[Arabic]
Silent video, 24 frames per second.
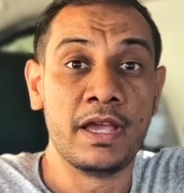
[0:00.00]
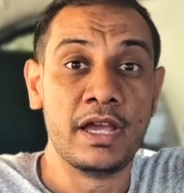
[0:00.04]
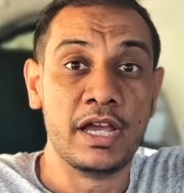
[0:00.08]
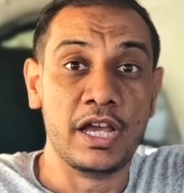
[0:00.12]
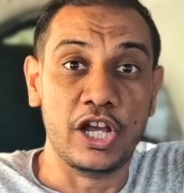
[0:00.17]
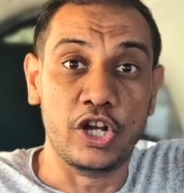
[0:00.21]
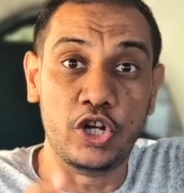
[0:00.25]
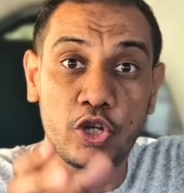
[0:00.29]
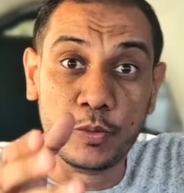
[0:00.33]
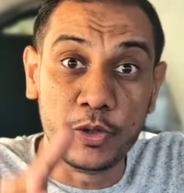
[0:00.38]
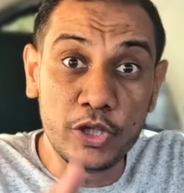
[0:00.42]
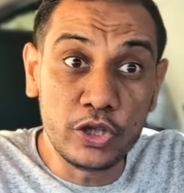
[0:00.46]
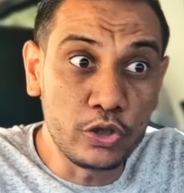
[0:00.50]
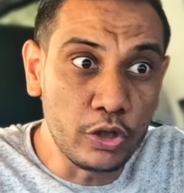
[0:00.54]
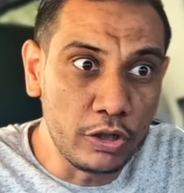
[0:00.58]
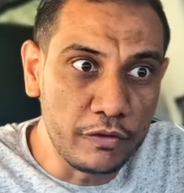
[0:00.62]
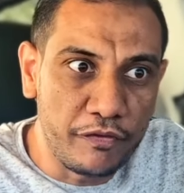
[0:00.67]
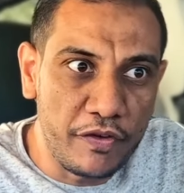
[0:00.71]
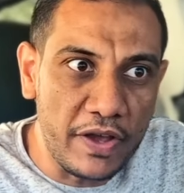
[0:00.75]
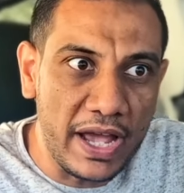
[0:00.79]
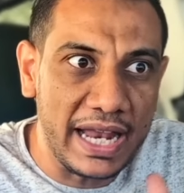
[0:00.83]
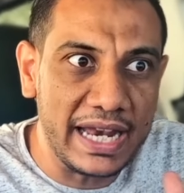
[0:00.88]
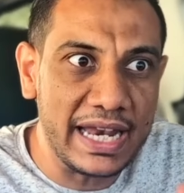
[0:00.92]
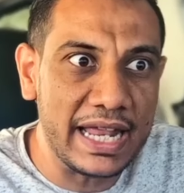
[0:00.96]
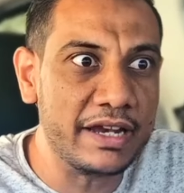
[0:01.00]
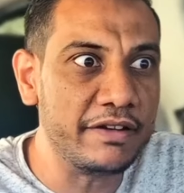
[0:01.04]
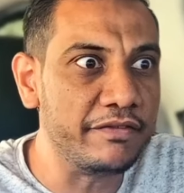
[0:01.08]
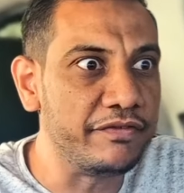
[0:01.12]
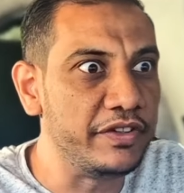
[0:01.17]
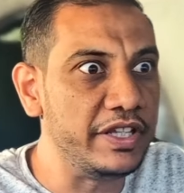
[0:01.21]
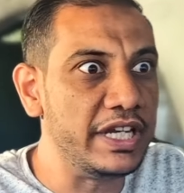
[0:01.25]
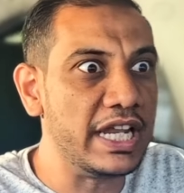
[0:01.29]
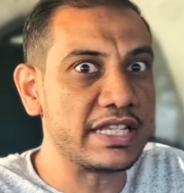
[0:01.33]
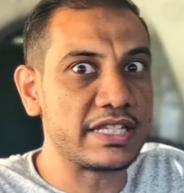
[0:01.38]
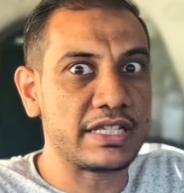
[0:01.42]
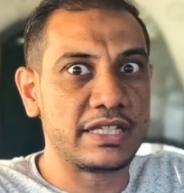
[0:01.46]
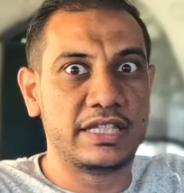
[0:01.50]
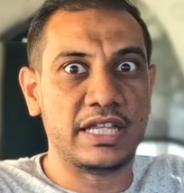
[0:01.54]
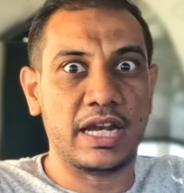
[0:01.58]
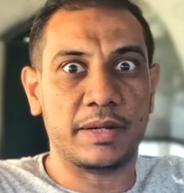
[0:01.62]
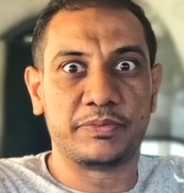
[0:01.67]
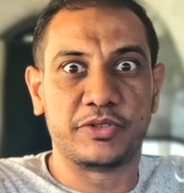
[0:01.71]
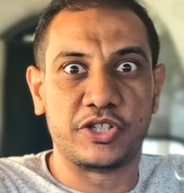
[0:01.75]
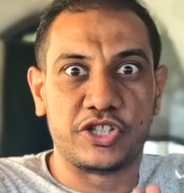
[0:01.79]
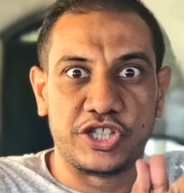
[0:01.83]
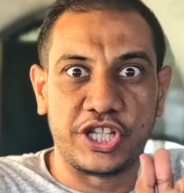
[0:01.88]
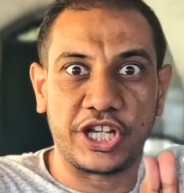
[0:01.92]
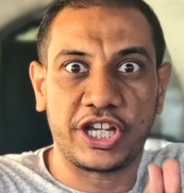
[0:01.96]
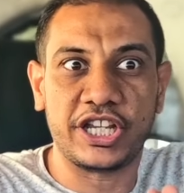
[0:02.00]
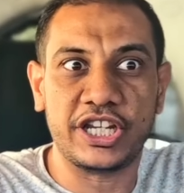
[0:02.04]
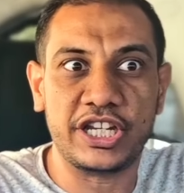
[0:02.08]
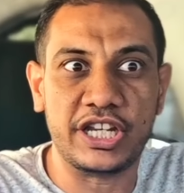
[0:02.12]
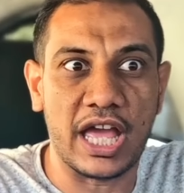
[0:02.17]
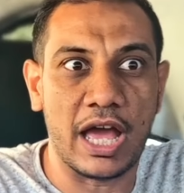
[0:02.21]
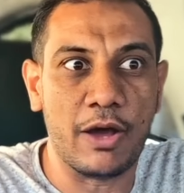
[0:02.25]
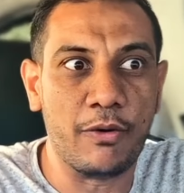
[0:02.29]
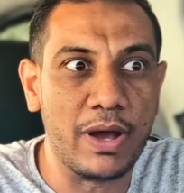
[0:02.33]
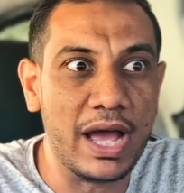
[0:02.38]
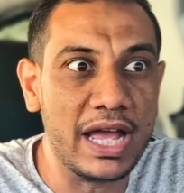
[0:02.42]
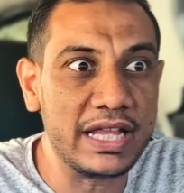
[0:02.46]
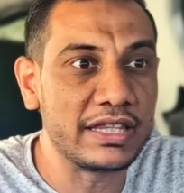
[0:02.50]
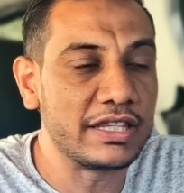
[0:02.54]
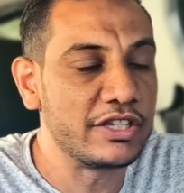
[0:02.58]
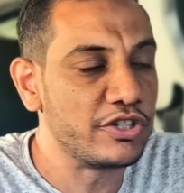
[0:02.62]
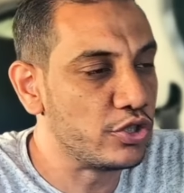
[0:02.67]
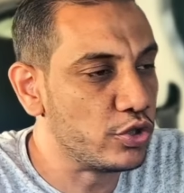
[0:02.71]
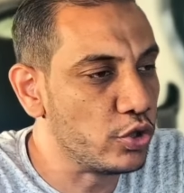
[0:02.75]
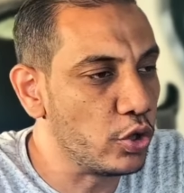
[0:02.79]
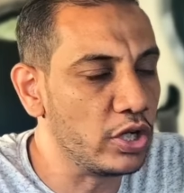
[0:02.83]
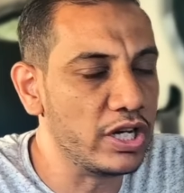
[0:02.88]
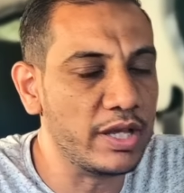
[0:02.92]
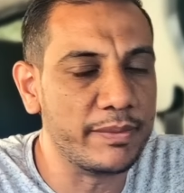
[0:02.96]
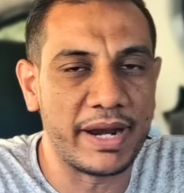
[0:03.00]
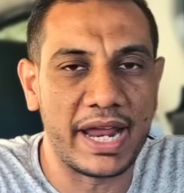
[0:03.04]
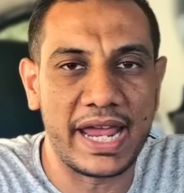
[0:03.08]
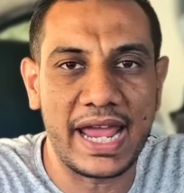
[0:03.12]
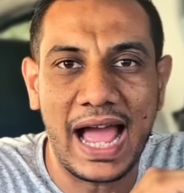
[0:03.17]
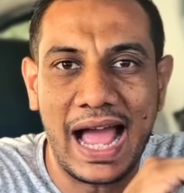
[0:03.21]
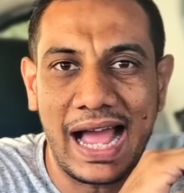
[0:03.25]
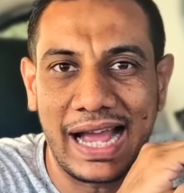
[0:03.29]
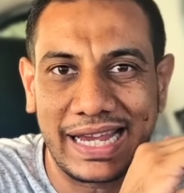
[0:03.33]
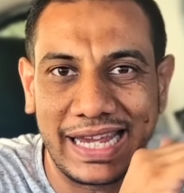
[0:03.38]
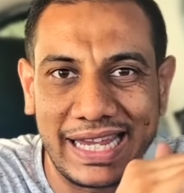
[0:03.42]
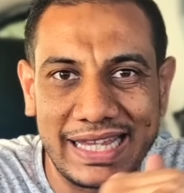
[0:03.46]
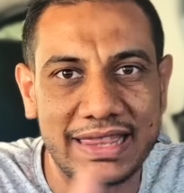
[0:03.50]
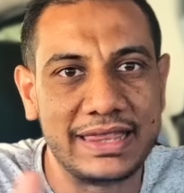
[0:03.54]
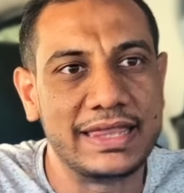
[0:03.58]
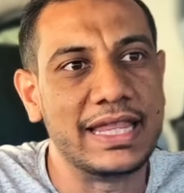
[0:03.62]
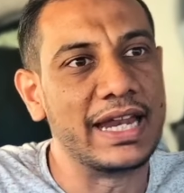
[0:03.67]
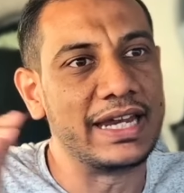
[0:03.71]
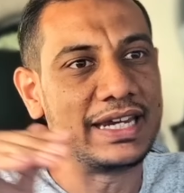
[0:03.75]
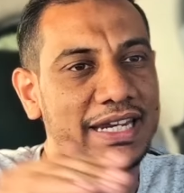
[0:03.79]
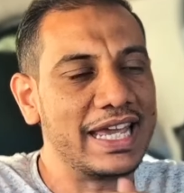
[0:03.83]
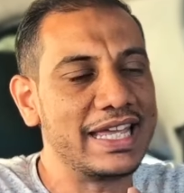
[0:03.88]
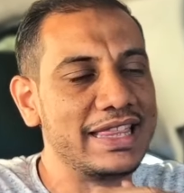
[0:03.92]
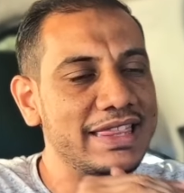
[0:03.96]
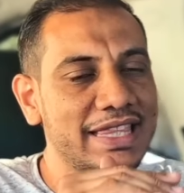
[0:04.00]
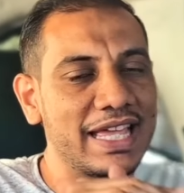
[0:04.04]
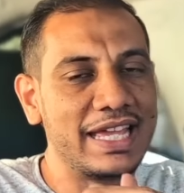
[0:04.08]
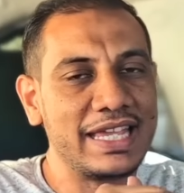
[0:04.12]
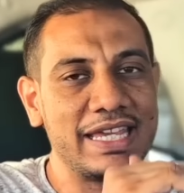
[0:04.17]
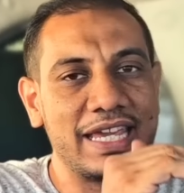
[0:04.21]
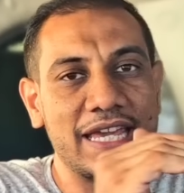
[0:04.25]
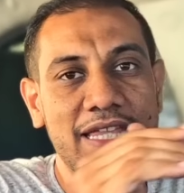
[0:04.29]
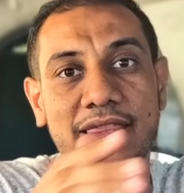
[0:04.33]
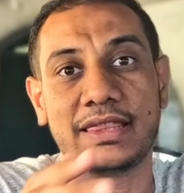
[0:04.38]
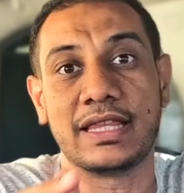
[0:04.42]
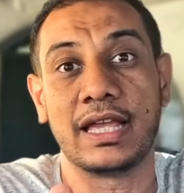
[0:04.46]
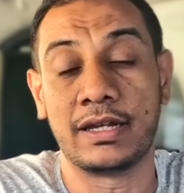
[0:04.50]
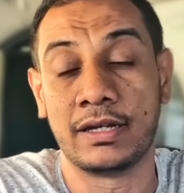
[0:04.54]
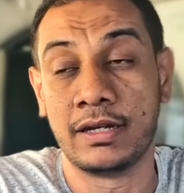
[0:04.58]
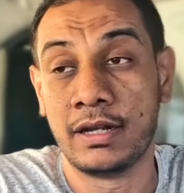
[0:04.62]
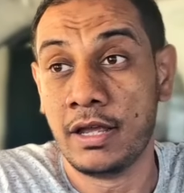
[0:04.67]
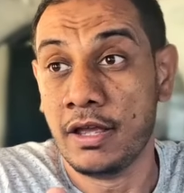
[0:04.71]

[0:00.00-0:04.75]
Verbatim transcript: اليومين دول فعلا في ناس كتيره بتشتكي ان اوقات الشغل مريحه جدا جدا جدا